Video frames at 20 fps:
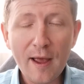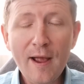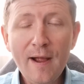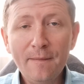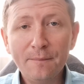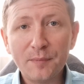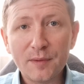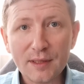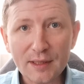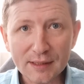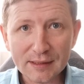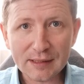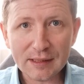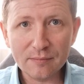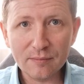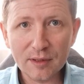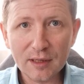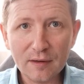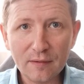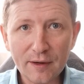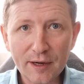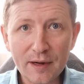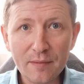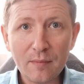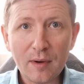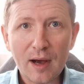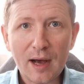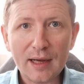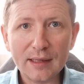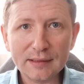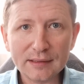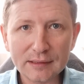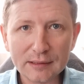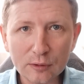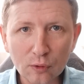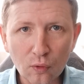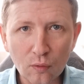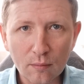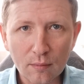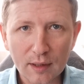если мы говорим о
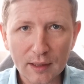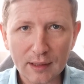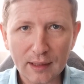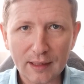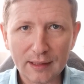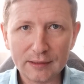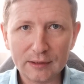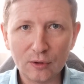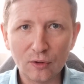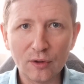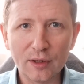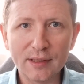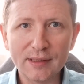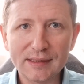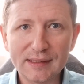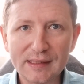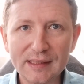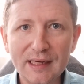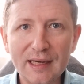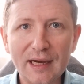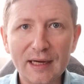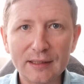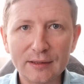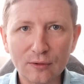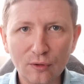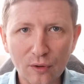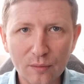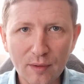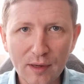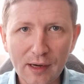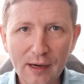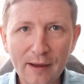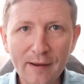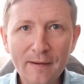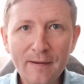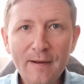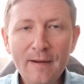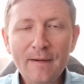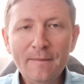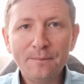суммах, которые
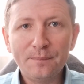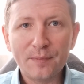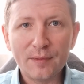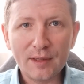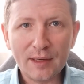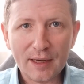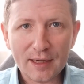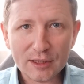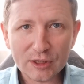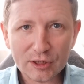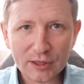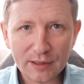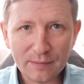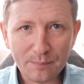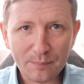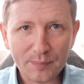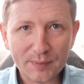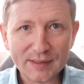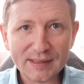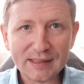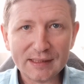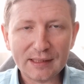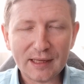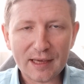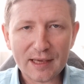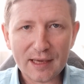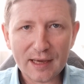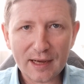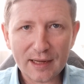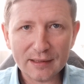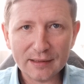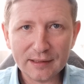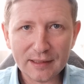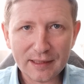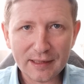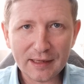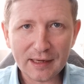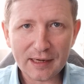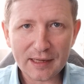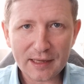сэкономили наши
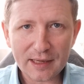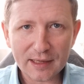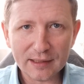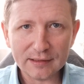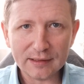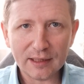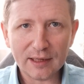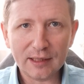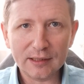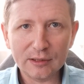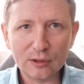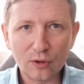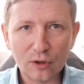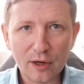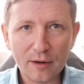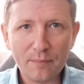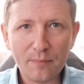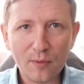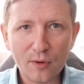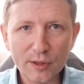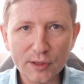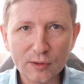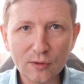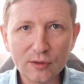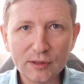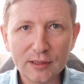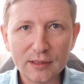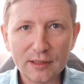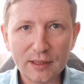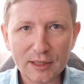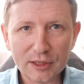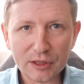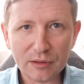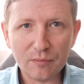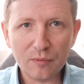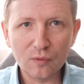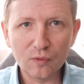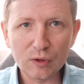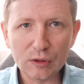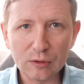постоянные клиенты, которые пользуются
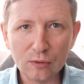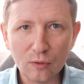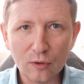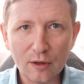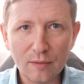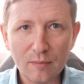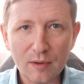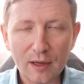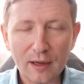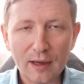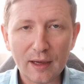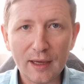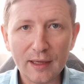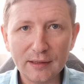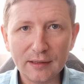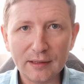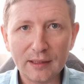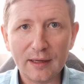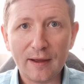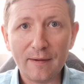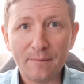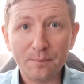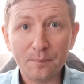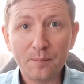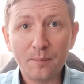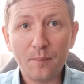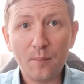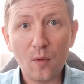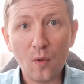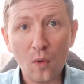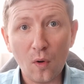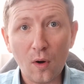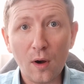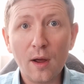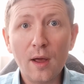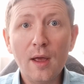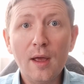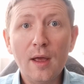нашими услугами, это по